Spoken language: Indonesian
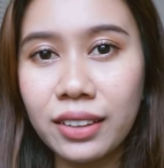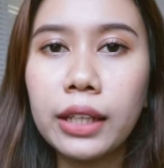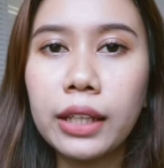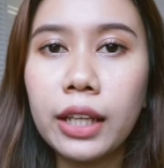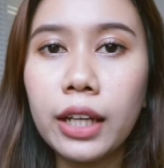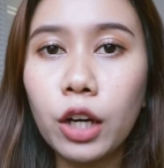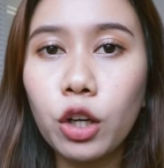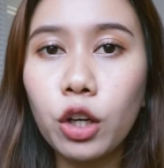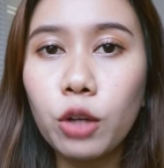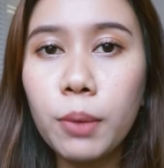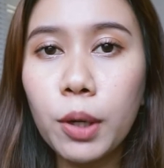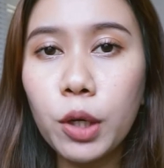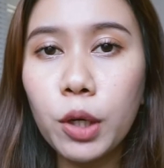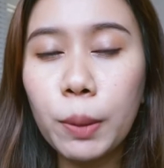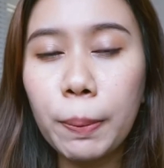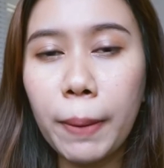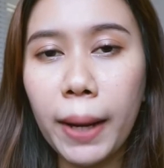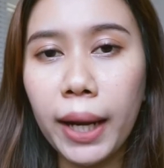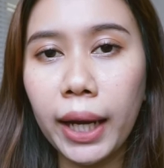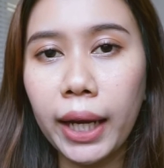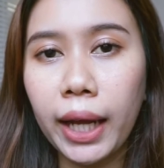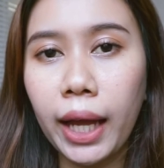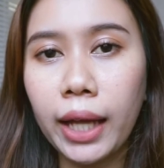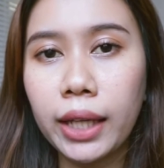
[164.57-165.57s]
Dan aku baru
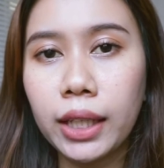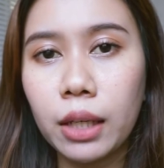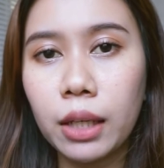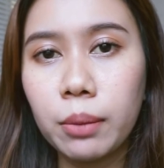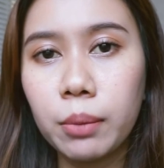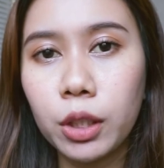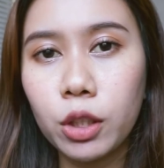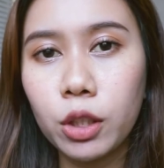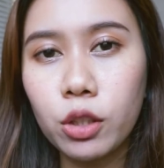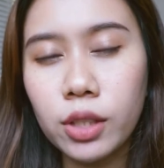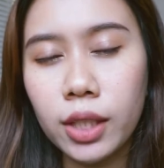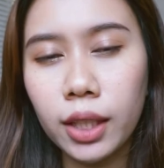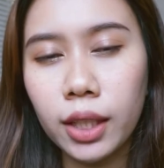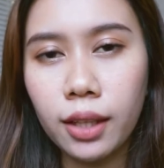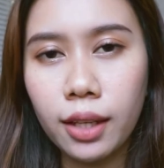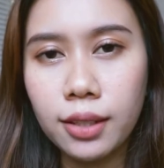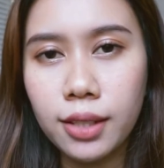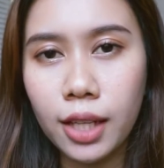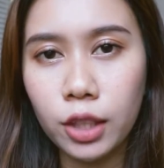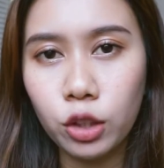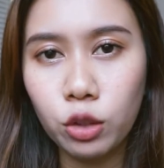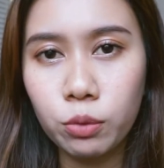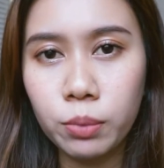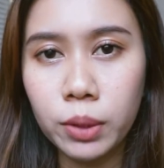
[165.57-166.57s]
pakai eye cream itu sekitar
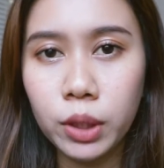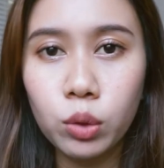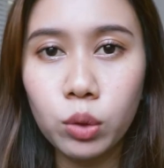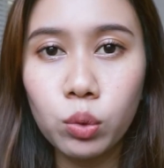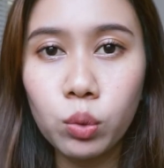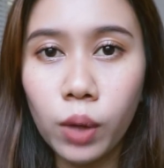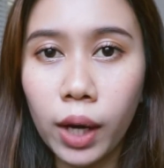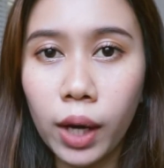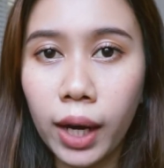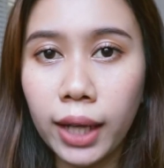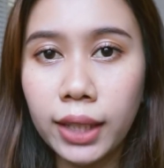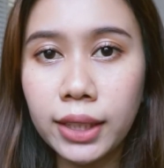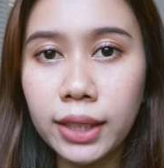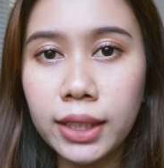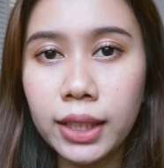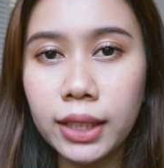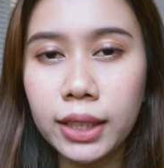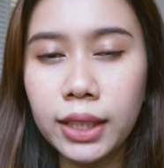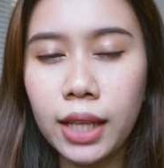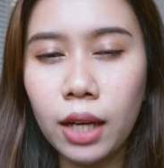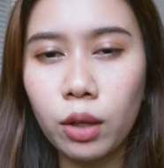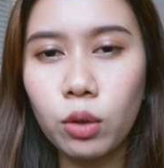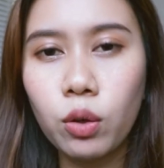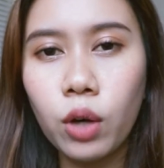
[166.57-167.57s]
satu mingguan
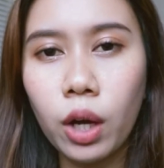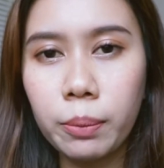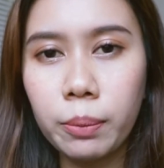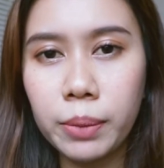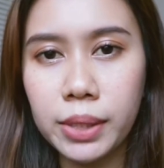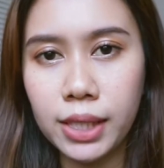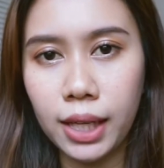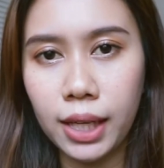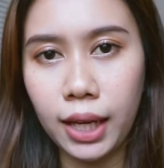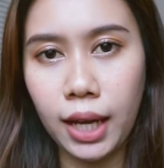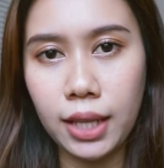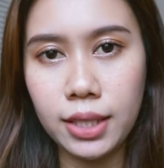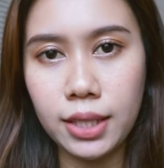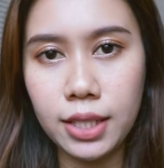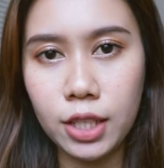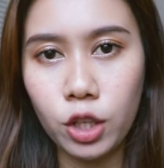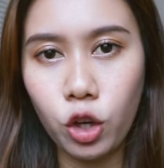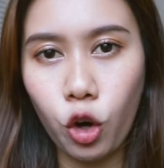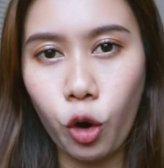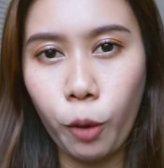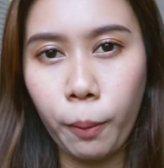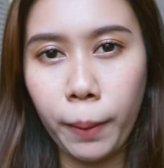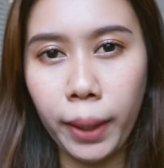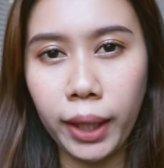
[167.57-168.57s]
Jadi aku nggak bisa kasih
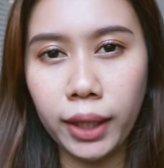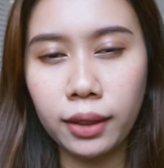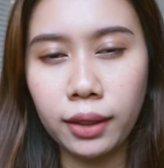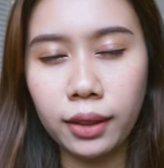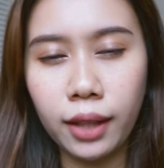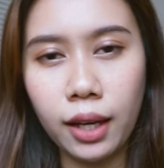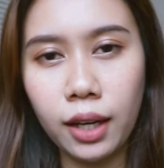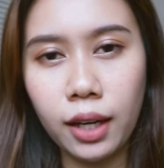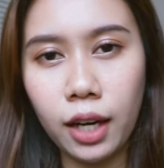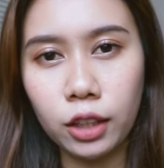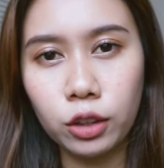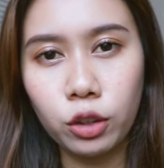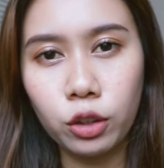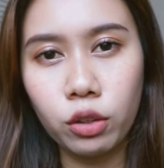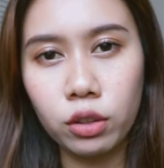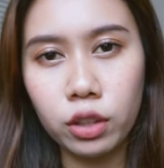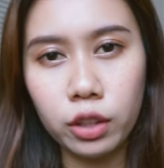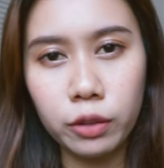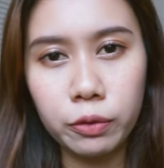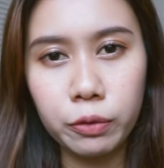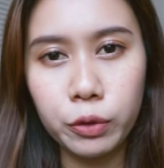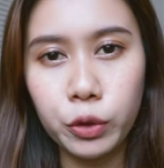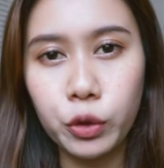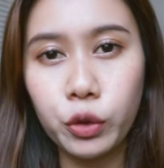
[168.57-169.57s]
komentar atau
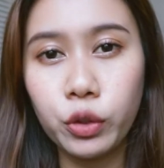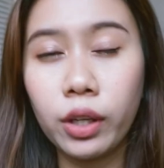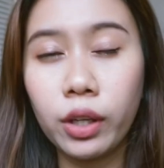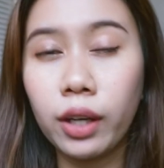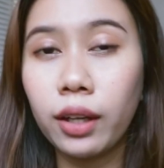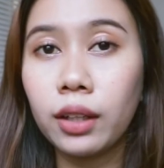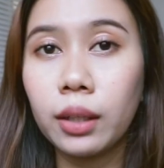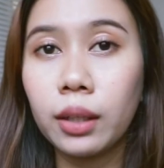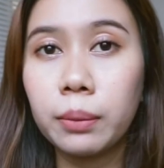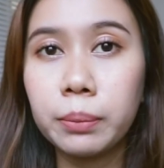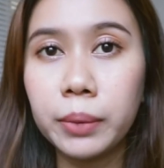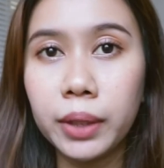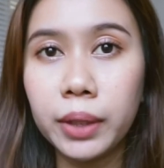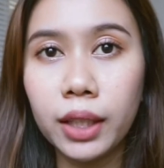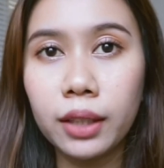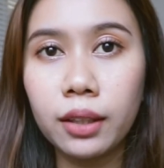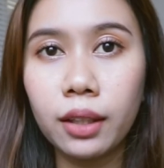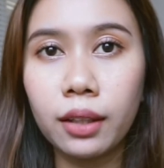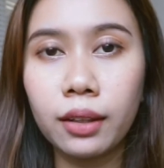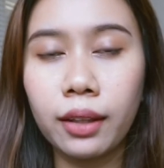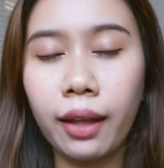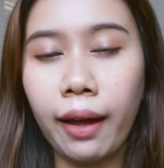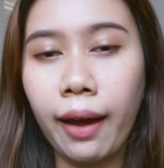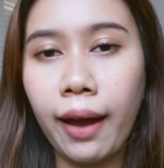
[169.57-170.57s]
review yang lebih
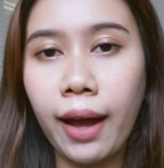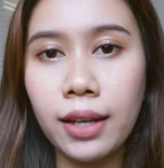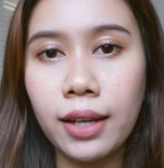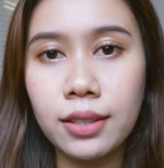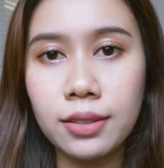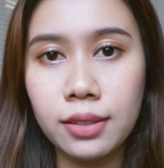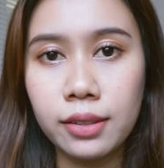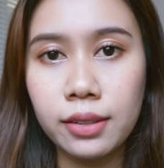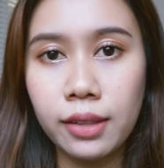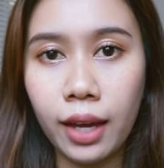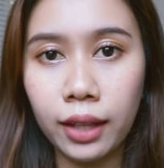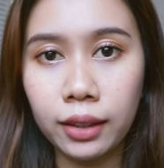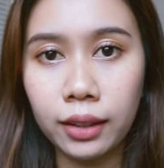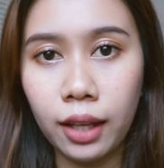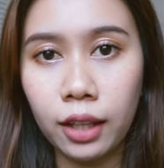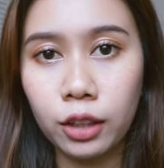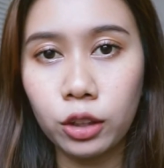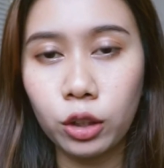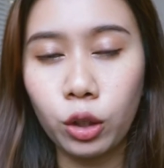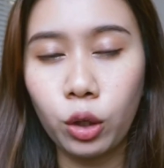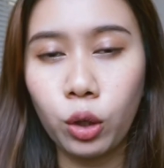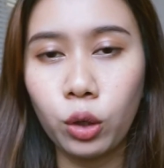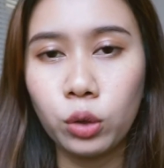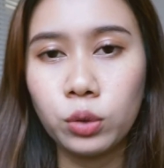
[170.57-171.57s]
tentang khasiat
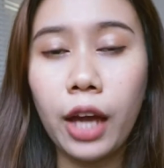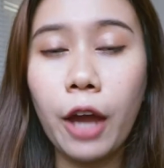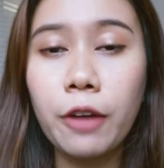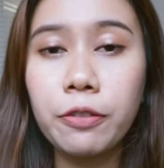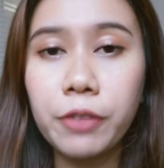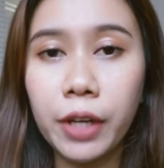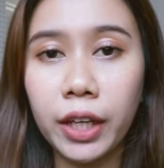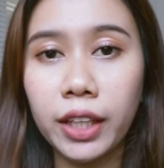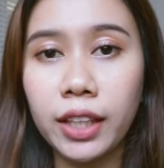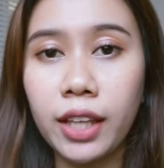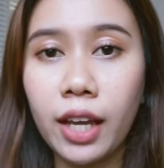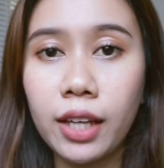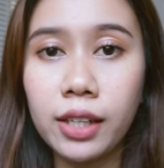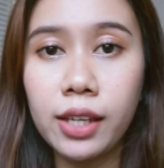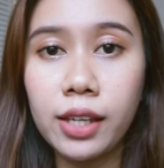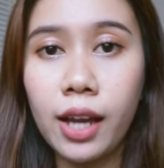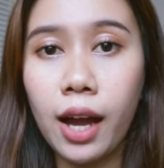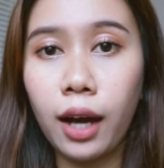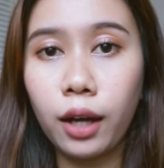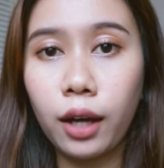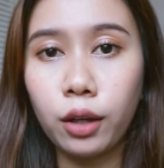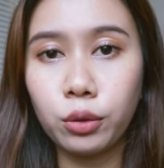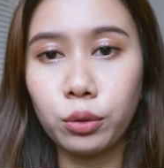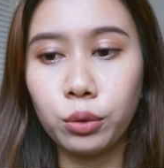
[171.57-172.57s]
atau efeknya di
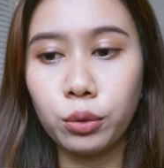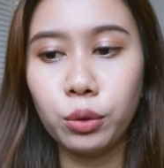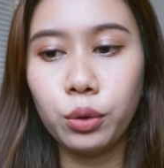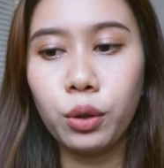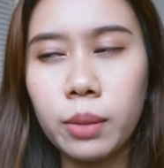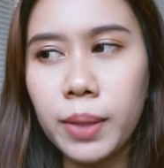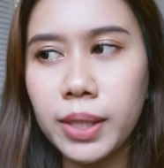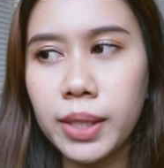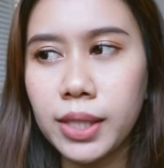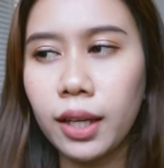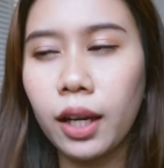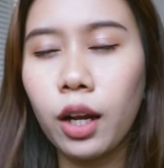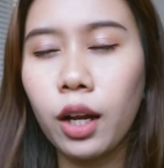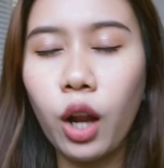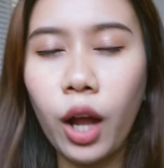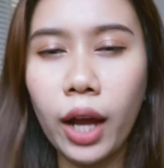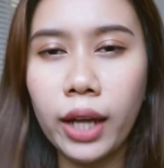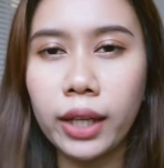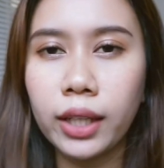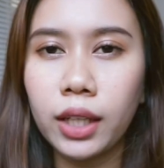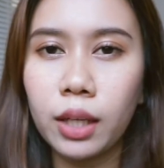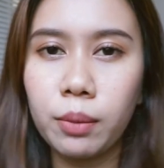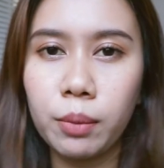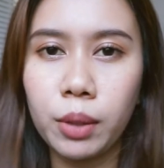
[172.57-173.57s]
aku Biasanya kalau
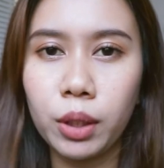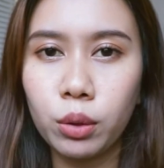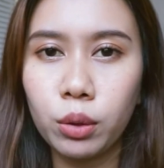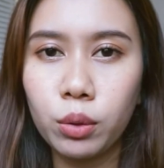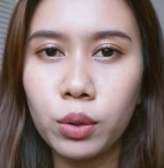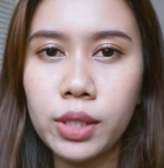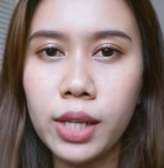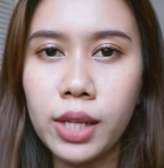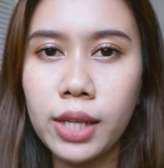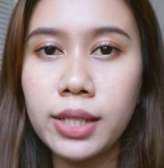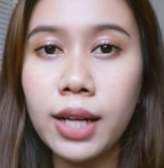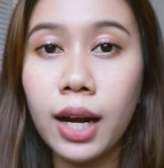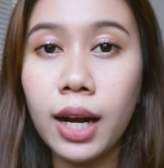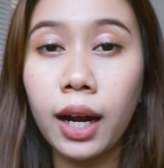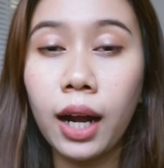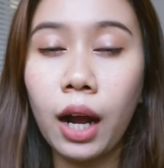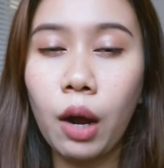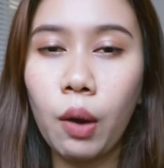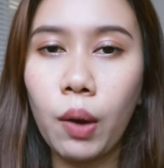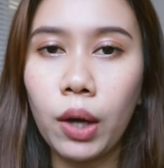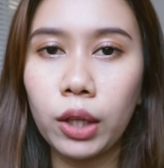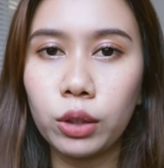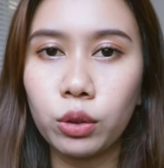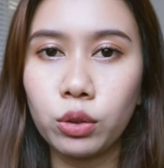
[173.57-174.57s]
eye cream itu dia jangka
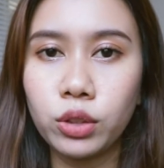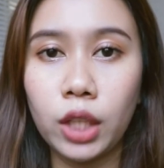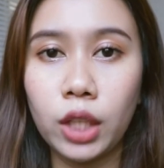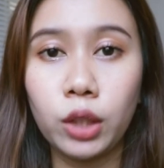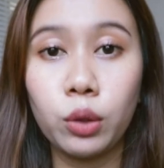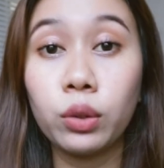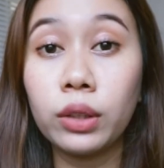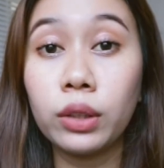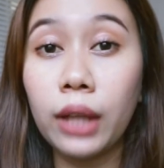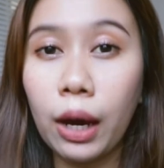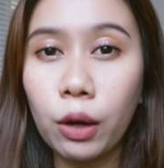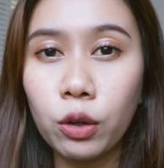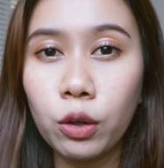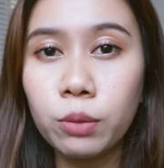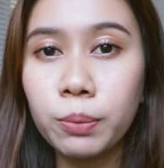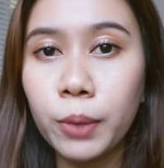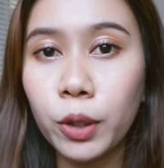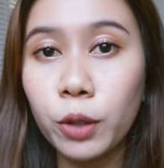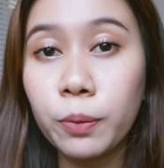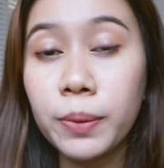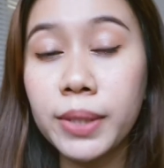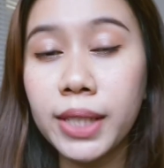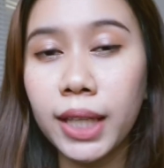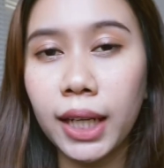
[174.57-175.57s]
waktu satu tahun
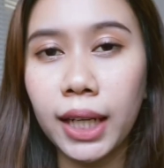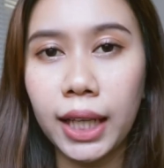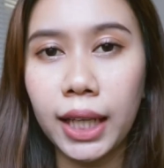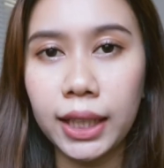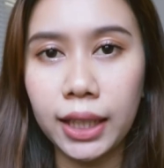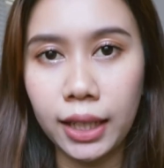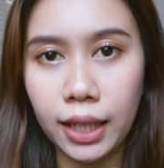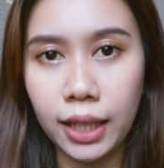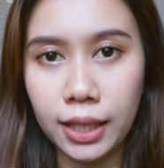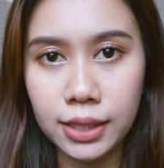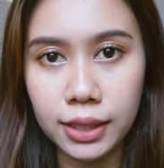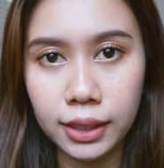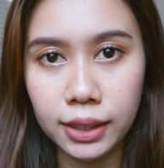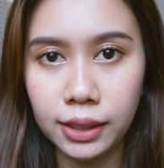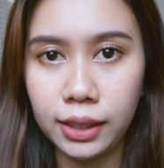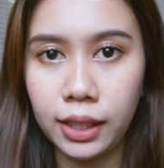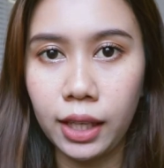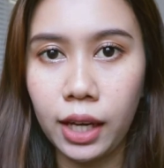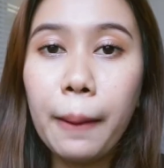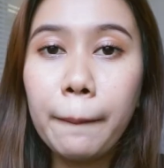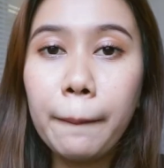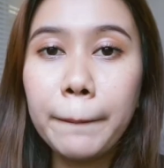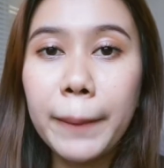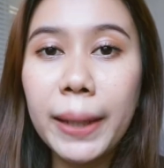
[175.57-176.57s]
baru bisa kelihatan hasilnya